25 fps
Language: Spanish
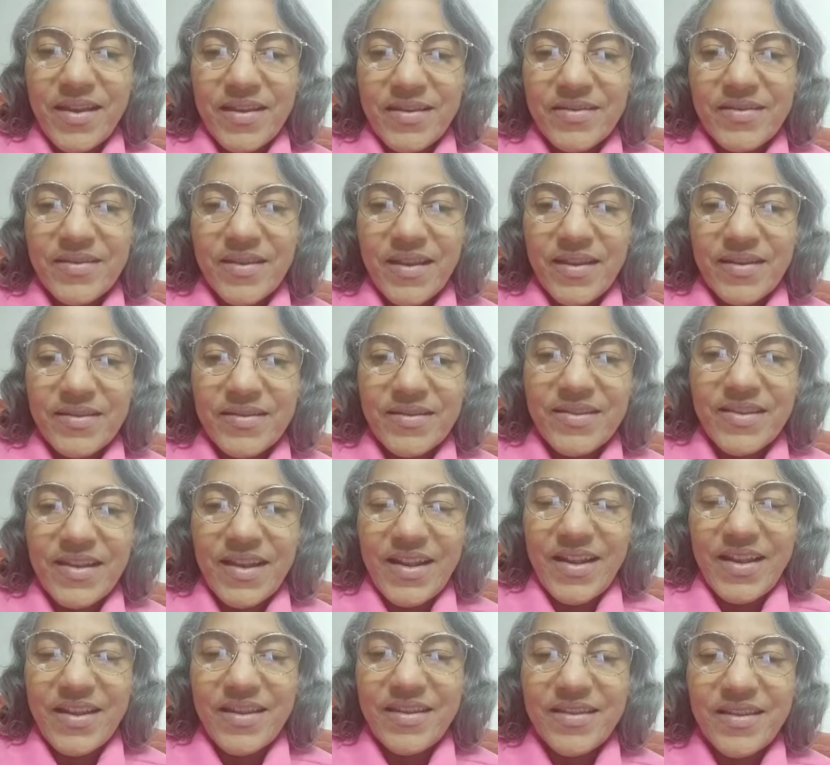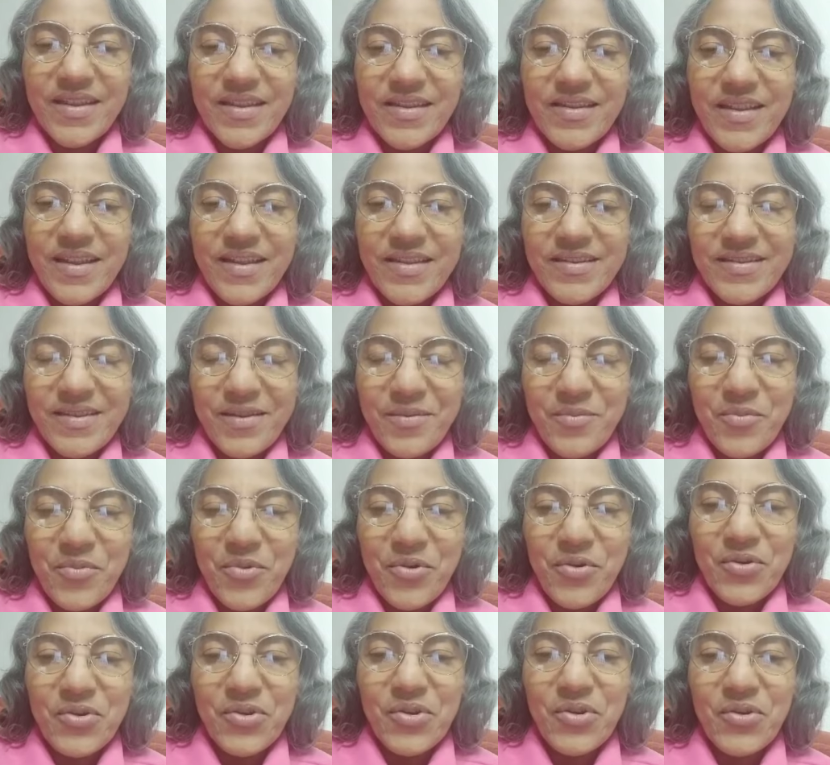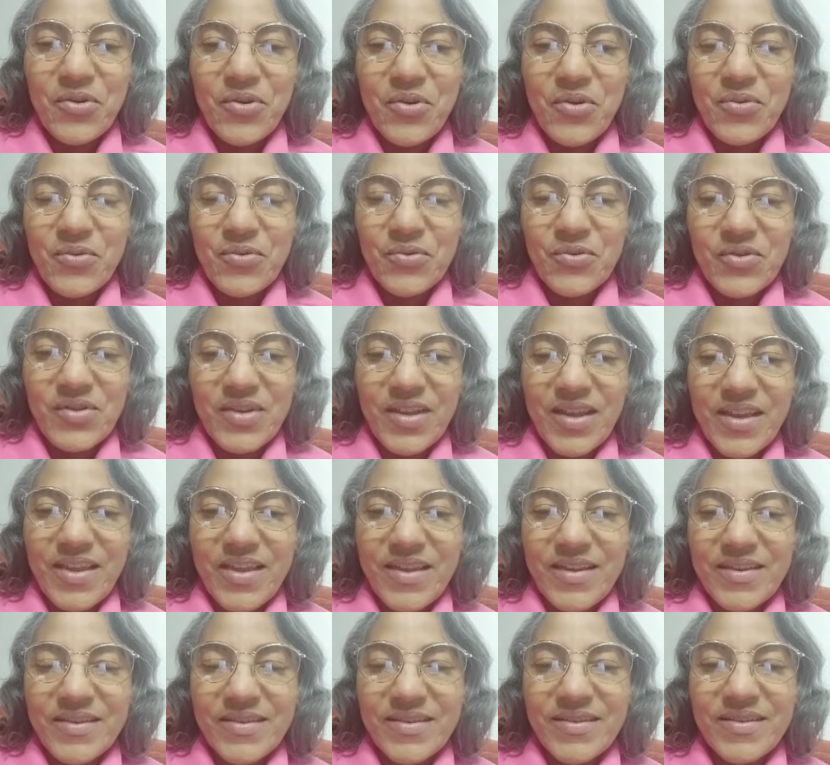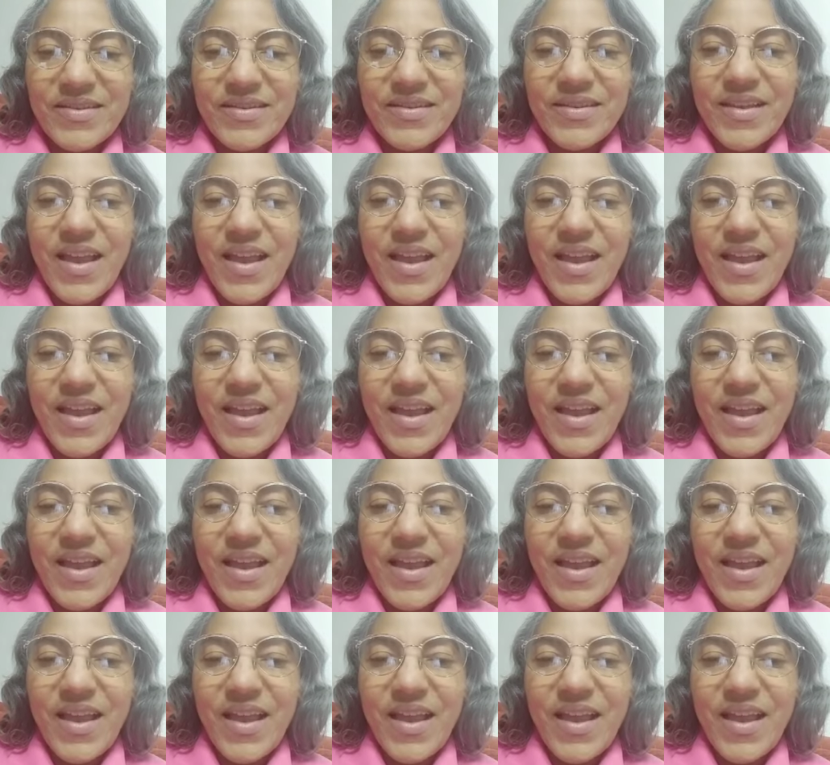este excelente testimonio con ustedes.